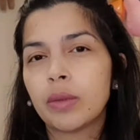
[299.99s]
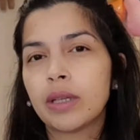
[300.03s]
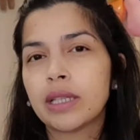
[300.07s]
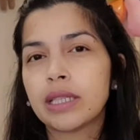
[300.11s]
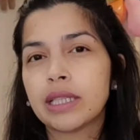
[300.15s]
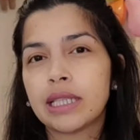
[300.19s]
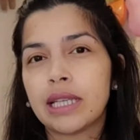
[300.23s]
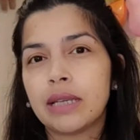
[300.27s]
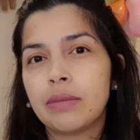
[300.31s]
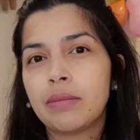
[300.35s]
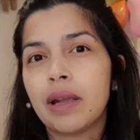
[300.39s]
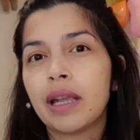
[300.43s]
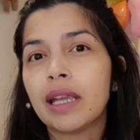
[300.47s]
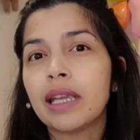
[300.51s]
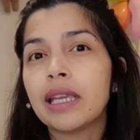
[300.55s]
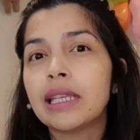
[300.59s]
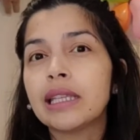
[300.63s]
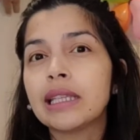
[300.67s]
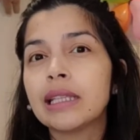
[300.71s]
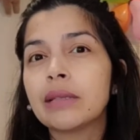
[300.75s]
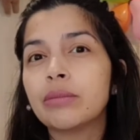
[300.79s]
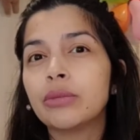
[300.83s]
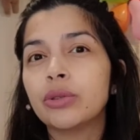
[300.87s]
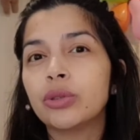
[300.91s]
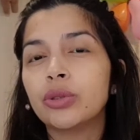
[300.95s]
kasi
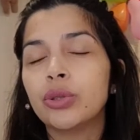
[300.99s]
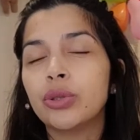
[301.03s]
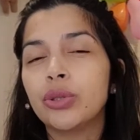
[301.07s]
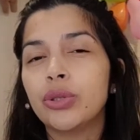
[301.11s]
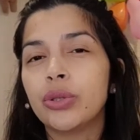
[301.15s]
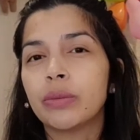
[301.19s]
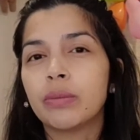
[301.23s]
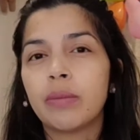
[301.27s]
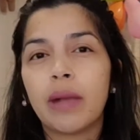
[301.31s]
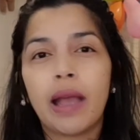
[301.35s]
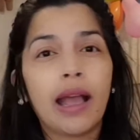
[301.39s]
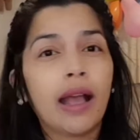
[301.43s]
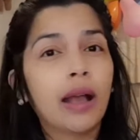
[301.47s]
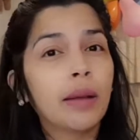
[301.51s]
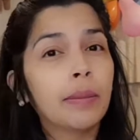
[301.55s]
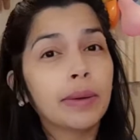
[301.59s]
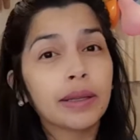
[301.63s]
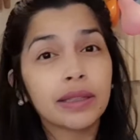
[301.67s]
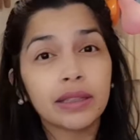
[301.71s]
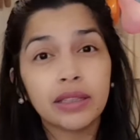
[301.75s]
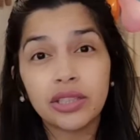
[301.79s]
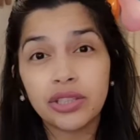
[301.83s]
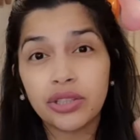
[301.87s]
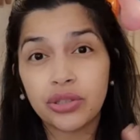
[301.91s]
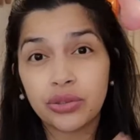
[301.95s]
makikita mo doon yung
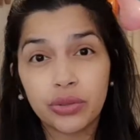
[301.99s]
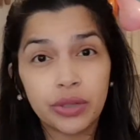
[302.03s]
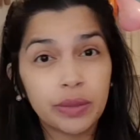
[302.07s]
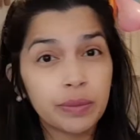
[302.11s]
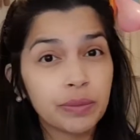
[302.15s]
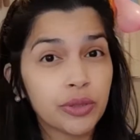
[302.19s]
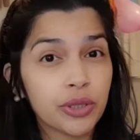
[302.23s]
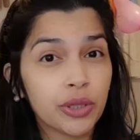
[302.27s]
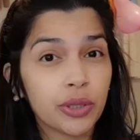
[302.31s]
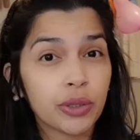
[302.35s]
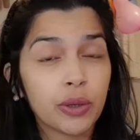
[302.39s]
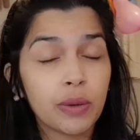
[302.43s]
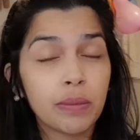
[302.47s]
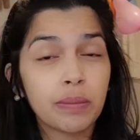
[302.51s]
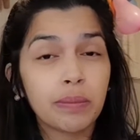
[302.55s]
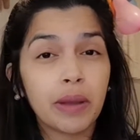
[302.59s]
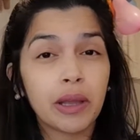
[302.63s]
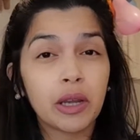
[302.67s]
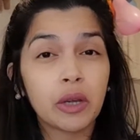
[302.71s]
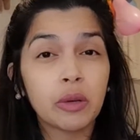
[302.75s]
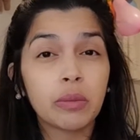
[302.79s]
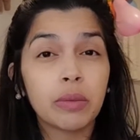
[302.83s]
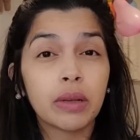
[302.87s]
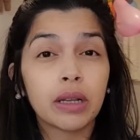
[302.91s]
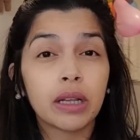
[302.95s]
mahabang description kung
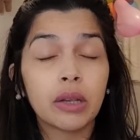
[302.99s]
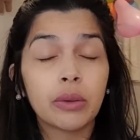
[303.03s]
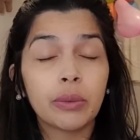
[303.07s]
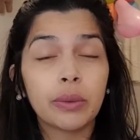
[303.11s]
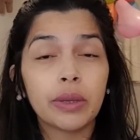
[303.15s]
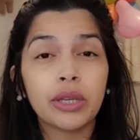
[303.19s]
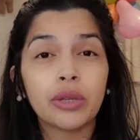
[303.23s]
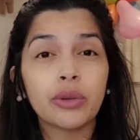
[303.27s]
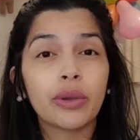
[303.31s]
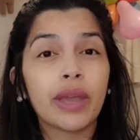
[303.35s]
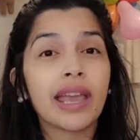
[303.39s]
paano ba gawin yung